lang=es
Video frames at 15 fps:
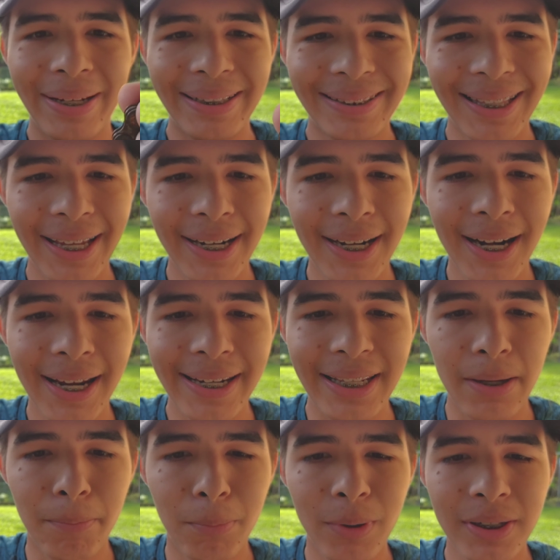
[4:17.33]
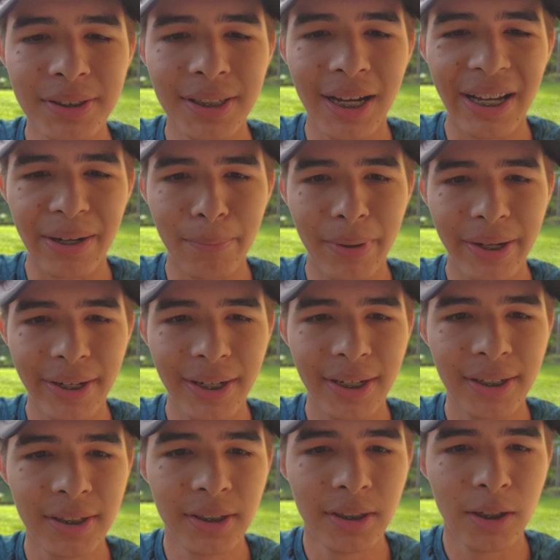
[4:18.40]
pintarla y después armarla